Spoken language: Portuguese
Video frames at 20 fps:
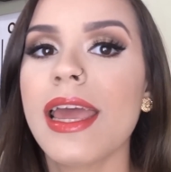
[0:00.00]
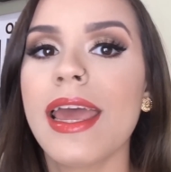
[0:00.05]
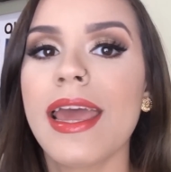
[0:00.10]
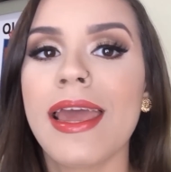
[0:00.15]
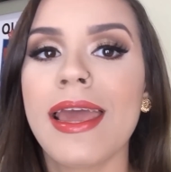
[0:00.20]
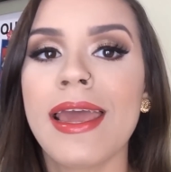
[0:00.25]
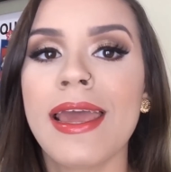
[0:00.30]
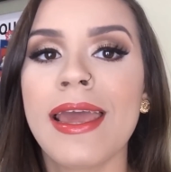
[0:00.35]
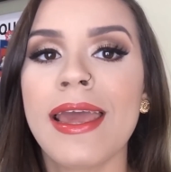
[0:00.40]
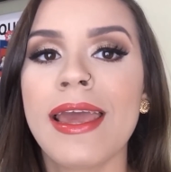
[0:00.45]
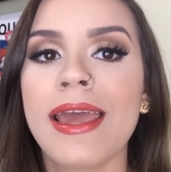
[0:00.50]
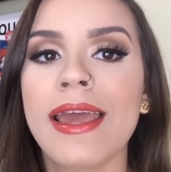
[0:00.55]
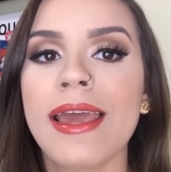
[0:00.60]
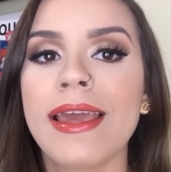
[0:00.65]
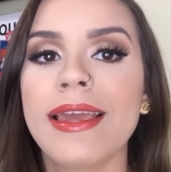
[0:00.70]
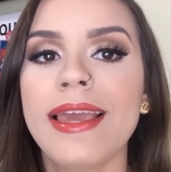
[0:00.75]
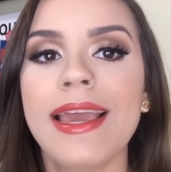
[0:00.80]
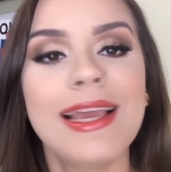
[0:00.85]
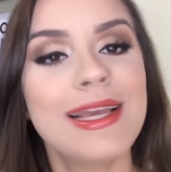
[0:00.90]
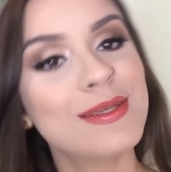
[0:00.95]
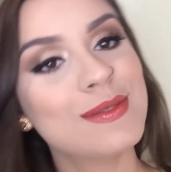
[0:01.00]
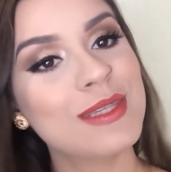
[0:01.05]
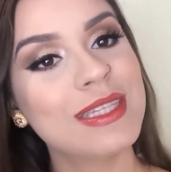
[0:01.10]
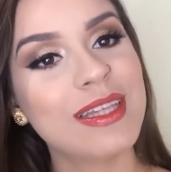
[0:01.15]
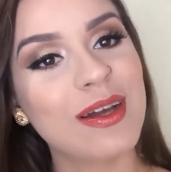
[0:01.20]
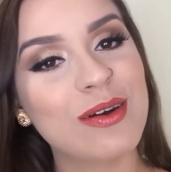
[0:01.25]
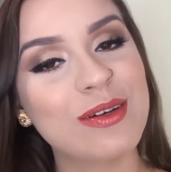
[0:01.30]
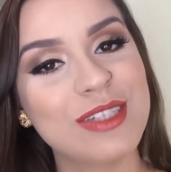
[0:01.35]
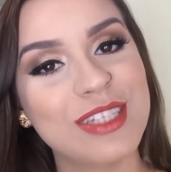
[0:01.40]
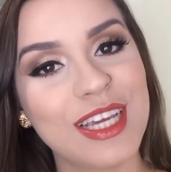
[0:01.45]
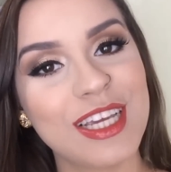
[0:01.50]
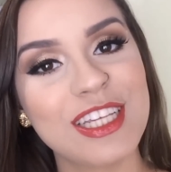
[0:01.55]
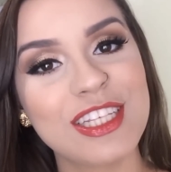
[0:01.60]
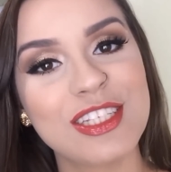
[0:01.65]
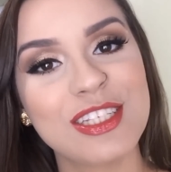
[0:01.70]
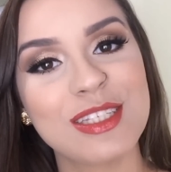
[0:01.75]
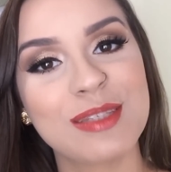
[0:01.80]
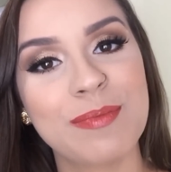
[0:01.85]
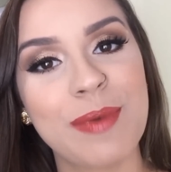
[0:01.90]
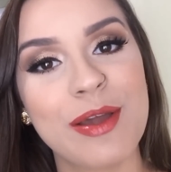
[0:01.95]
É... E é isso então,
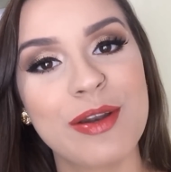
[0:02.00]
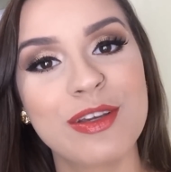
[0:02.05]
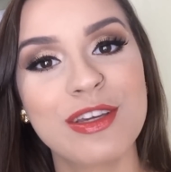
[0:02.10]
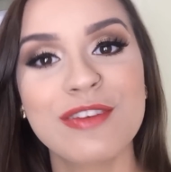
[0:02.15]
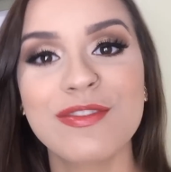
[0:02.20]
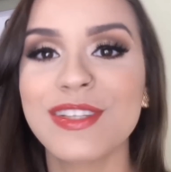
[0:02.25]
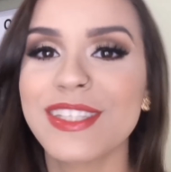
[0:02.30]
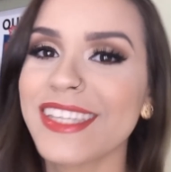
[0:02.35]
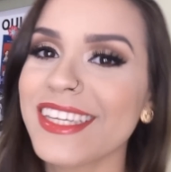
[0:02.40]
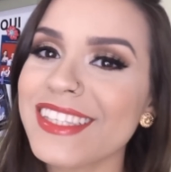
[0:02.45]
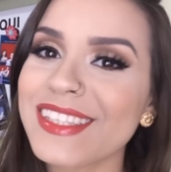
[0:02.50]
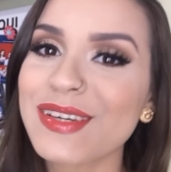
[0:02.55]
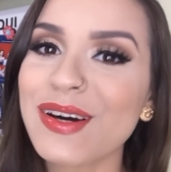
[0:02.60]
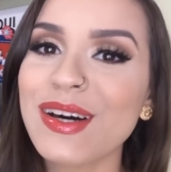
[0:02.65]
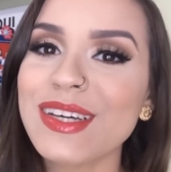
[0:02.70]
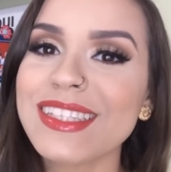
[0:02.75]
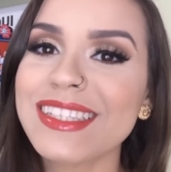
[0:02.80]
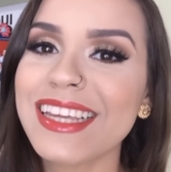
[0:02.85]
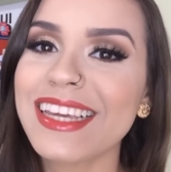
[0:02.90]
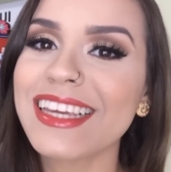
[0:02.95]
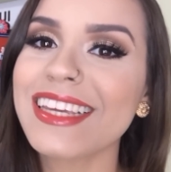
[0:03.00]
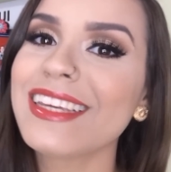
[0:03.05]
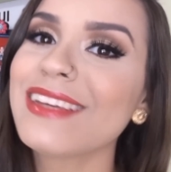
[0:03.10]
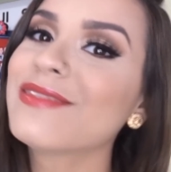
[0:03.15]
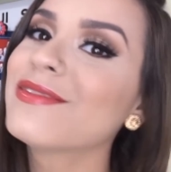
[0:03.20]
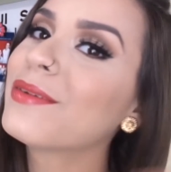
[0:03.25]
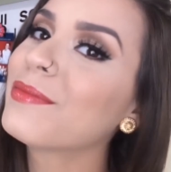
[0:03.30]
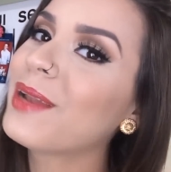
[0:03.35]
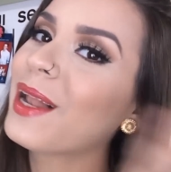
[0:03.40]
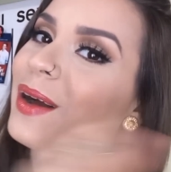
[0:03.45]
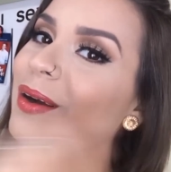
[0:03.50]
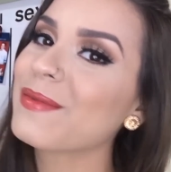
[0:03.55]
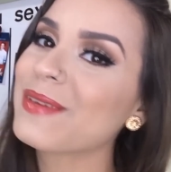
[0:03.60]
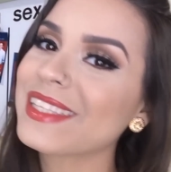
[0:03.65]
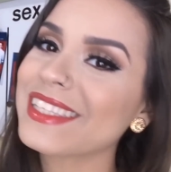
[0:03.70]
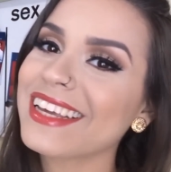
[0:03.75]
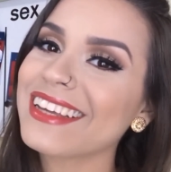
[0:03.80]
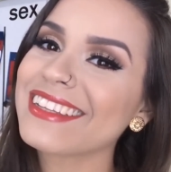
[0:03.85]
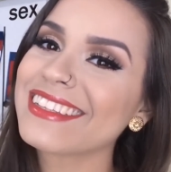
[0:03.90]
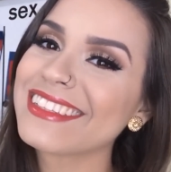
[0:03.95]
gente. Espero que vocês gostem e vamos lá
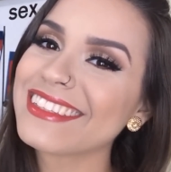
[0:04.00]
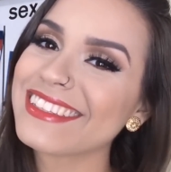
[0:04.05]
começar.